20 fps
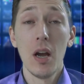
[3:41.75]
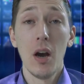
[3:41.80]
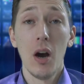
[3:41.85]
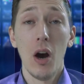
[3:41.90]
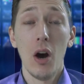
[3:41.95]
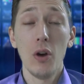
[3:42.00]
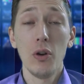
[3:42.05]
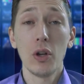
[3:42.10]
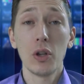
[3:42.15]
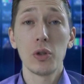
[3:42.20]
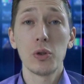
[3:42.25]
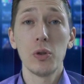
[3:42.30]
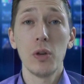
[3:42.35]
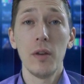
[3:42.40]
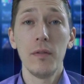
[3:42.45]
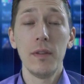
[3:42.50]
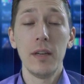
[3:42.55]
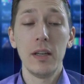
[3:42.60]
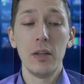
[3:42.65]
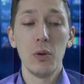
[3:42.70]
Auch noch zu
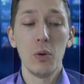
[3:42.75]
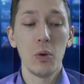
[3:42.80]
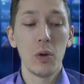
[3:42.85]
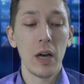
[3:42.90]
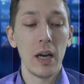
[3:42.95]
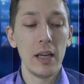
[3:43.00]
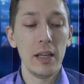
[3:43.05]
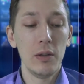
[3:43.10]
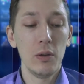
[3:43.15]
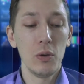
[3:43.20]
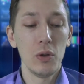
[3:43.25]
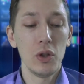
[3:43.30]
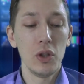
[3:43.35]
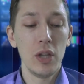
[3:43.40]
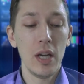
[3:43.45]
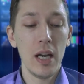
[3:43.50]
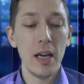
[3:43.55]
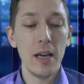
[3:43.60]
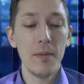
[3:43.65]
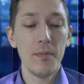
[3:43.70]
erwähnen Hokkaido
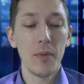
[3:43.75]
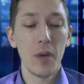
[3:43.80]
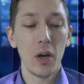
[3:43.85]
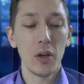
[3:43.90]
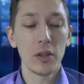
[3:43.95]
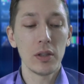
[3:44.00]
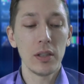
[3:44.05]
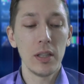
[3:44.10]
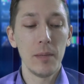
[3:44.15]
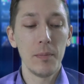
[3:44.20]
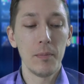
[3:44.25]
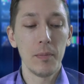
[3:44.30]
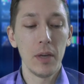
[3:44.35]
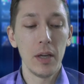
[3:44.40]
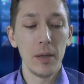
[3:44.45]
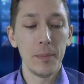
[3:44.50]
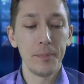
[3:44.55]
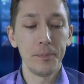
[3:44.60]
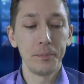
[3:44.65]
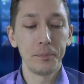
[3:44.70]
Giel aus dem
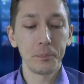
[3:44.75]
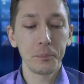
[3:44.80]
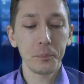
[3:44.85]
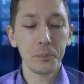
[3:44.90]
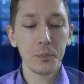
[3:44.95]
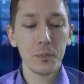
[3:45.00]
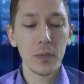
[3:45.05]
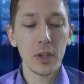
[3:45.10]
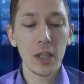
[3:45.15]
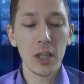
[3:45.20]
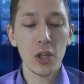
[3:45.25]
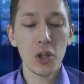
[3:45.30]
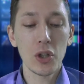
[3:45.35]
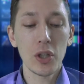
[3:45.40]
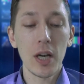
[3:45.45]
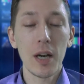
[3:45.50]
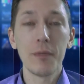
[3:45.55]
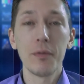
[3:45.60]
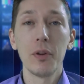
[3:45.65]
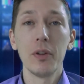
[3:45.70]
ähm,
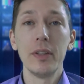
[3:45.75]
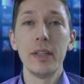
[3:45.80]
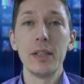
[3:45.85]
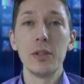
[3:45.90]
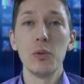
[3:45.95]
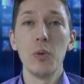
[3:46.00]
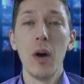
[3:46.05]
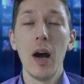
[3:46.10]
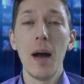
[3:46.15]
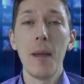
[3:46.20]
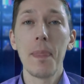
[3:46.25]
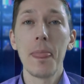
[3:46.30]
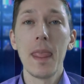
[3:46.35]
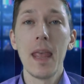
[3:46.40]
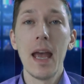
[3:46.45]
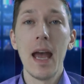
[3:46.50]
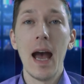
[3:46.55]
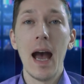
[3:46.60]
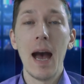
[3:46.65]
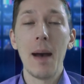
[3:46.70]
Stall von Desoir,
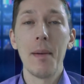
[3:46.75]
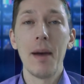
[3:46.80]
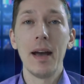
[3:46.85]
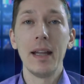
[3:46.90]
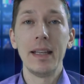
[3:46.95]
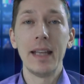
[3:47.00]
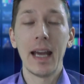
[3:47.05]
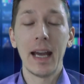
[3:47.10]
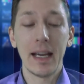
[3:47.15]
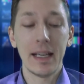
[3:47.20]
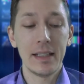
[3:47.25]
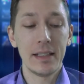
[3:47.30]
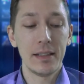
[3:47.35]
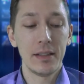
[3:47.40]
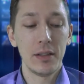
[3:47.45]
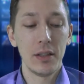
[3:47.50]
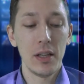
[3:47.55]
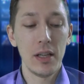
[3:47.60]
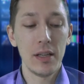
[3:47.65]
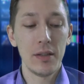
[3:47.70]
aber der
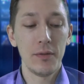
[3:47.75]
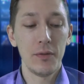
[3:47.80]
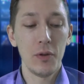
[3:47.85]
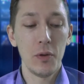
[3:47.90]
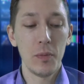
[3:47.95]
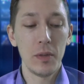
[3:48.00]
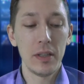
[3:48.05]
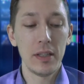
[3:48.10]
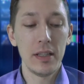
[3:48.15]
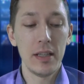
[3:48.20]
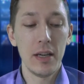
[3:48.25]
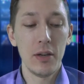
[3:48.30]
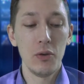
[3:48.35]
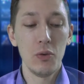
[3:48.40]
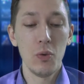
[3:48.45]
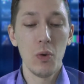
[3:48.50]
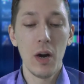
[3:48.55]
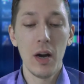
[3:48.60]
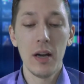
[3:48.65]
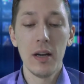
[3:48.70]
Rest ist für mich hier
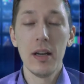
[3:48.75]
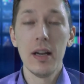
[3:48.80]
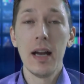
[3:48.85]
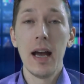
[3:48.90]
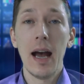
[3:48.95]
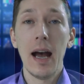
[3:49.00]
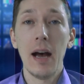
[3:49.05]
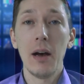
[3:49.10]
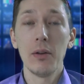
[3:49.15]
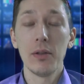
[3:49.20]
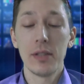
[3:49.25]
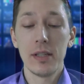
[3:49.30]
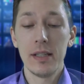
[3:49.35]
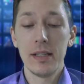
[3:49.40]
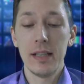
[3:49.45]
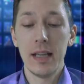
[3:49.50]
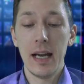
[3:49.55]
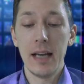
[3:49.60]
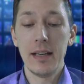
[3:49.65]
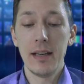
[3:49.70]
nur
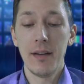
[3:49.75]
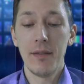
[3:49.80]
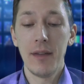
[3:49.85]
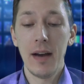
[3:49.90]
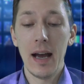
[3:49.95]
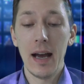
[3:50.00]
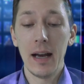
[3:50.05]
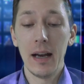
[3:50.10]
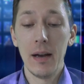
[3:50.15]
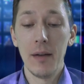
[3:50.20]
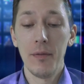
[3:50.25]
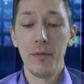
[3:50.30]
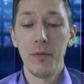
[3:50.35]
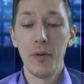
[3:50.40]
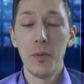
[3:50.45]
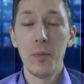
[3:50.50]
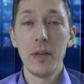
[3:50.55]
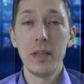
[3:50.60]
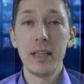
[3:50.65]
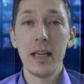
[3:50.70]
Außenseiterware.
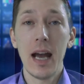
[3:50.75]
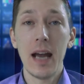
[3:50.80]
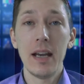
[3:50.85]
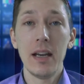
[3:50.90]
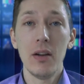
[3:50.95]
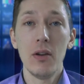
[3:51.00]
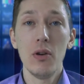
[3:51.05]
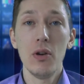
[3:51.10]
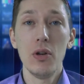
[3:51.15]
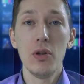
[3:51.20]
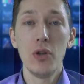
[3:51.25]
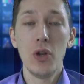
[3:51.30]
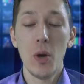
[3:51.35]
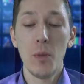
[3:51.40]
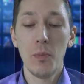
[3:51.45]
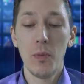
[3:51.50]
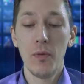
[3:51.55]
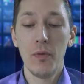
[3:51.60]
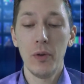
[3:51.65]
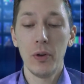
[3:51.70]
Für mich ein
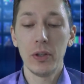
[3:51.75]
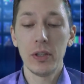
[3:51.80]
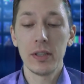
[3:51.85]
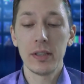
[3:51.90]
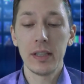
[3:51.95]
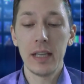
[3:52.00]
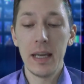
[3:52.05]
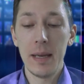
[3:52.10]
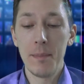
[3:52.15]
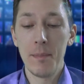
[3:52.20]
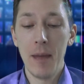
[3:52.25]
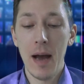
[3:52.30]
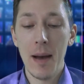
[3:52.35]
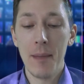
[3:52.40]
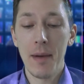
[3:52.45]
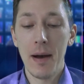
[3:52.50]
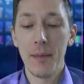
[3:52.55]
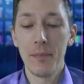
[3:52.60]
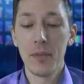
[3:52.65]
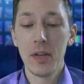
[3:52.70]
Höllentempo wird es geben.
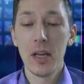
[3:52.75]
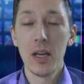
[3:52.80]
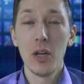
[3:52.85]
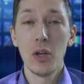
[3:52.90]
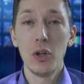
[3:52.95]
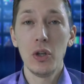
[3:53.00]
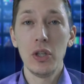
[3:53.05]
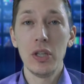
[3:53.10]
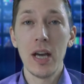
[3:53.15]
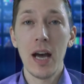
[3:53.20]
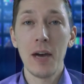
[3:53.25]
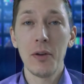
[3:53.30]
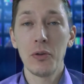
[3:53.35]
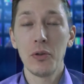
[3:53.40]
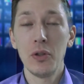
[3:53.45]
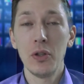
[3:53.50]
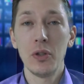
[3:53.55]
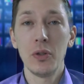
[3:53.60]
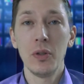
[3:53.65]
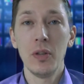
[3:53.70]
Aber Idado
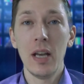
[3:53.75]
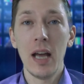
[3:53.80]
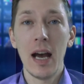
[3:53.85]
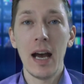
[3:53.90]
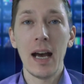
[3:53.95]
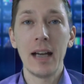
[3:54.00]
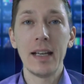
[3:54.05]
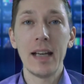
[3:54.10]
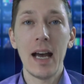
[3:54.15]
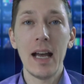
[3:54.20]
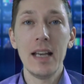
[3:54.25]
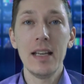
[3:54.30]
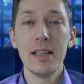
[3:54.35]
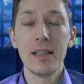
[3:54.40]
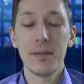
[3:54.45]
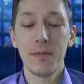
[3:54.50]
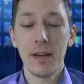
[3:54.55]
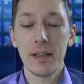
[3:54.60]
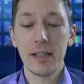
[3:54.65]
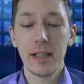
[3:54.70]
de Tula hat
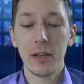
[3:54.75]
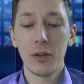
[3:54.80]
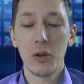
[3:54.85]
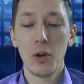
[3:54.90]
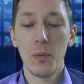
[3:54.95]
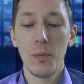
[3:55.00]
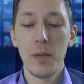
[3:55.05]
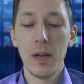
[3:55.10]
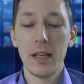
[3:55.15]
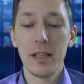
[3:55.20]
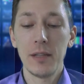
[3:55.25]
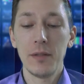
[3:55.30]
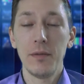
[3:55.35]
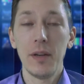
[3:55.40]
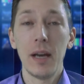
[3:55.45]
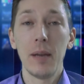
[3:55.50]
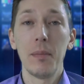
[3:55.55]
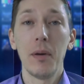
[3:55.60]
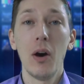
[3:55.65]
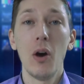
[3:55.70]
alles, was ein komplettes
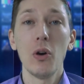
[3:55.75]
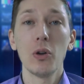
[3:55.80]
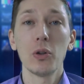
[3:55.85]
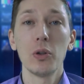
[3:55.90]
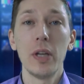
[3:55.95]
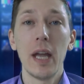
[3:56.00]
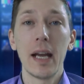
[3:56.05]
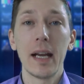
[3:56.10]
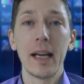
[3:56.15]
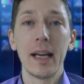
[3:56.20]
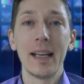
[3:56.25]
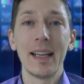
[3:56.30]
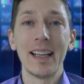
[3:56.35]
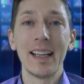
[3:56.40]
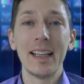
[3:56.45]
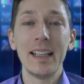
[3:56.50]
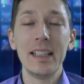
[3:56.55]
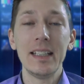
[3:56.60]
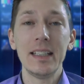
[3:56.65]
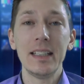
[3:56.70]
Pferd braucht und er kann
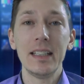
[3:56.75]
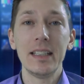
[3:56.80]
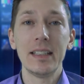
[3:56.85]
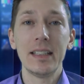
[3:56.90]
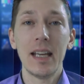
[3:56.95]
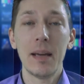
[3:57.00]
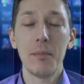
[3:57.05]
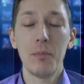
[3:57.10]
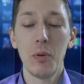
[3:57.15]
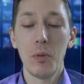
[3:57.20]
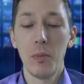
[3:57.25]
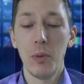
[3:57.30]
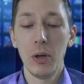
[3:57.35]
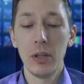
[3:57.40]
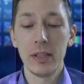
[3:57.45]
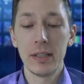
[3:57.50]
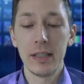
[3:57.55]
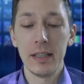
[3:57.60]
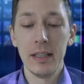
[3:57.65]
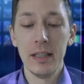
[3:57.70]
richtig Tempo
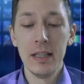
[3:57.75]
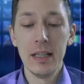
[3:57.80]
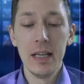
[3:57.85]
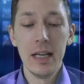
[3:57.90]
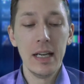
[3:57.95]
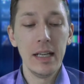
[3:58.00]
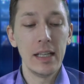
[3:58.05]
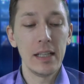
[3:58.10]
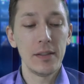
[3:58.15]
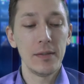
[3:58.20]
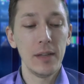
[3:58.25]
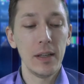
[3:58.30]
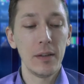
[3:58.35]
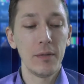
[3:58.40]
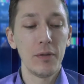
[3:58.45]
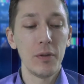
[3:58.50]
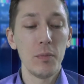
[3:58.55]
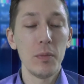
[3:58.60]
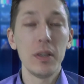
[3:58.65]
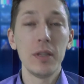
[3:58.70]
bolzen.
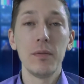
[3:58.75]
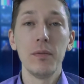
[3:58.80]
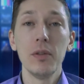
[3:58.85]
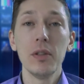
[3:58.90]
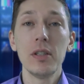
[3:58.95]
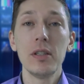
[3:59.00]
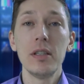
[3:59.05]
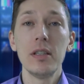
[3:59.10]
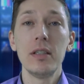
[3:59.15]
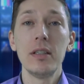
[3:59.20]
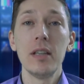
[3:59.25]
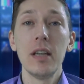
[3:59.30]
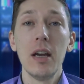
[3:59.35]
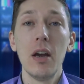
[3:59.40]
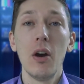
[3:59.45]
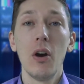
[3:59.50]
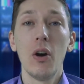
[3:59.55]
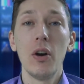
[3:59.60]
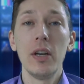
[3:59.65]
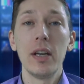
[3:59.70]
Deswegen für mich wird sich
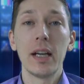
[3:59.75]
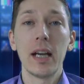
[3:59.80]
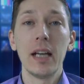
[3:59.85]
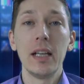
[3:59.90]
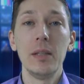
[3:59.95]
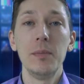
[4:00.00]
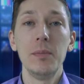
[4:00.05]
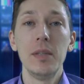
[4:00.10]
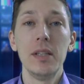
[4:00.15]
Honegger ihm